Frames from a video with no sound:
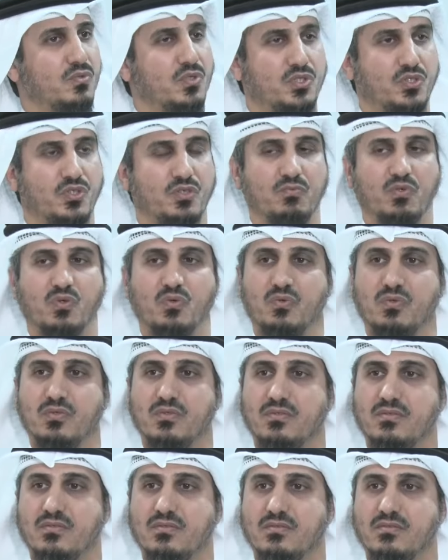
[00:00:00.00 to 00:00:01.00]

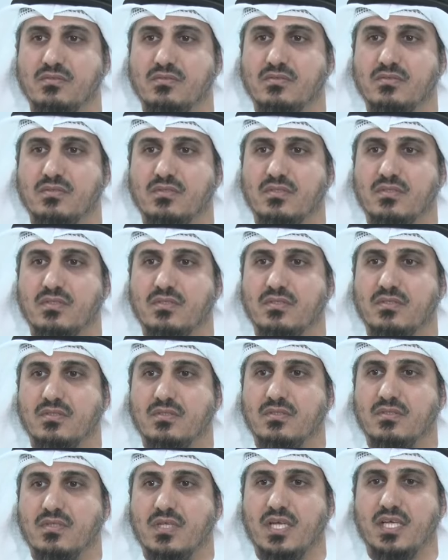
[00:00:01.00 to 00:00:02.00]
وسمو
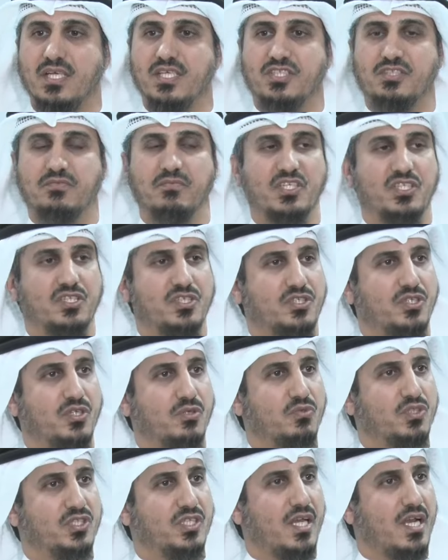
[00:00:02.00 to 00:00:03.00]
رئيس مجلس
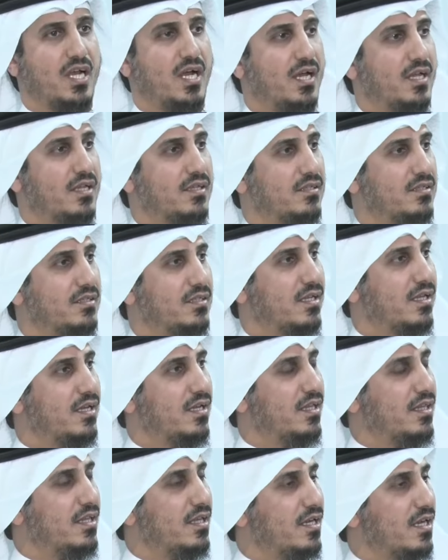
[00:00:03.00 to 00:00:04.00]
الوزراء
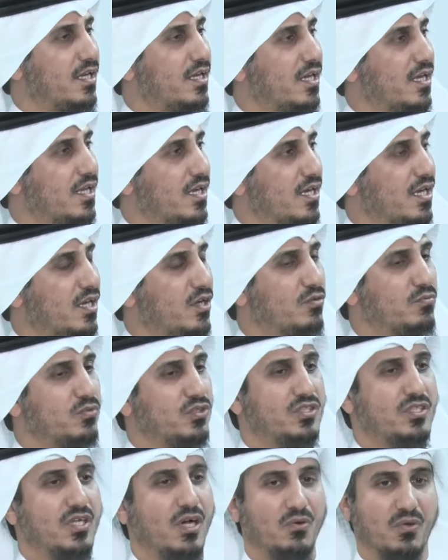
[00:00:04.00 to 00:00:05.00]
الذين كان
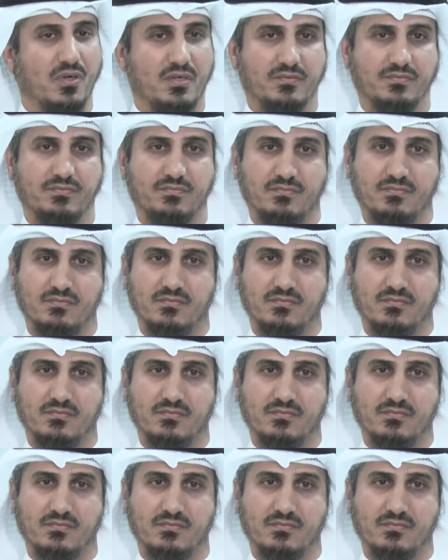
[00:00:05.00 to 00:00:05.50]
لهم الدور